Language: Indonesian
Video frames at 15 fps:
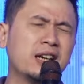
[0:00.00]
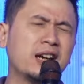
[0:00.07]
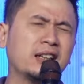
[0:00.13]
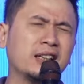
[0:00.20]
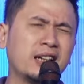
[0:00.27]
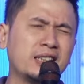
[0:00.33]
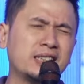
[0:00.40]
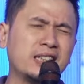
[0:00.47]

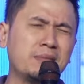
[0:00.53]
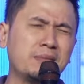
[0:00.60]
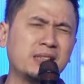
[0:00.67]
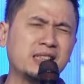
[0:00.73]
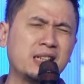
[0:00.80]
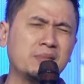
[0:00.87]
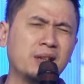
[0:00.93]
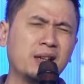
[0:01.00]
Katakan
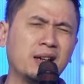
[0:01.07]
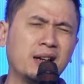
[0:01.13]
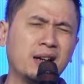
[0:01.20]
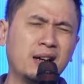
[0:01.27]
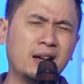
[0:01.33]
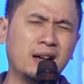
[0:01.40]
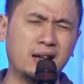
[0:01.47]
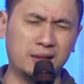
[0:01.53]
sama-sama,
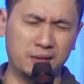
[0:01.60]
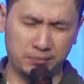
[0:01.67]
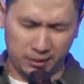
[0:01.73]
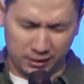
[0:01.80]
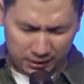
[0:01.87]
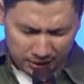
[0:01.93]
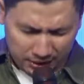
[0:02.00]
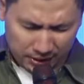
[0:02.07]
ah,
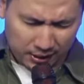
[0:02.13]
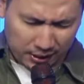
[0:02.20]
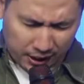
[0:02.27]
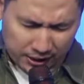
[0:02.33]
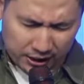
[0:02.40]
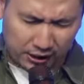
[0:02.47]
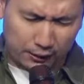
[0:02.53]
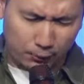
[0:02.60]

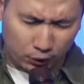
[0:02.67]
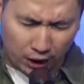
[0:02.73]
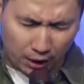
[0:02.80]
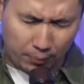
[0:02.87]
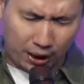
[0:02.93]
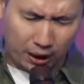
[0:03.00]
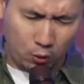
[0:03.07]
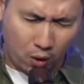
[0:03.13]
kasih tepuk
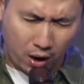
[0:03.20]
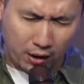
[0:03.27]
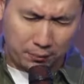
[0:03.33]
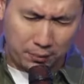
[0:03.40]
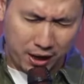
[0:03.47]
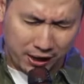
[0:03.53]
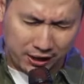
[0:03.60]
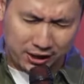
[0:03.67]
tangan yang luar
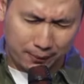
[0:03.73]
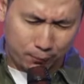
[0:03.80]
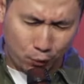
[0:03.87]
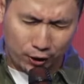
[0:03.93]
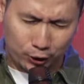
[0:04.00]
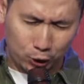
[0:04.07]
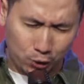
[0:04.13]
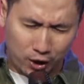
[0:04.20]
biasa
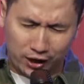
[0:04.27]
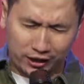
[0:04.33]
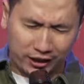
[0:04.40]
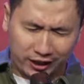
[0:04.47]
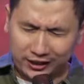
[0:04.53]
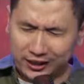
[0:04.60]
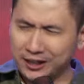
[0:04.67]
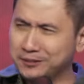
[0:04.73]
buat Tuhan
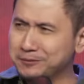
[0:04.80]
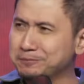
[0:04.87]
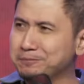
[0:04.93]
kita.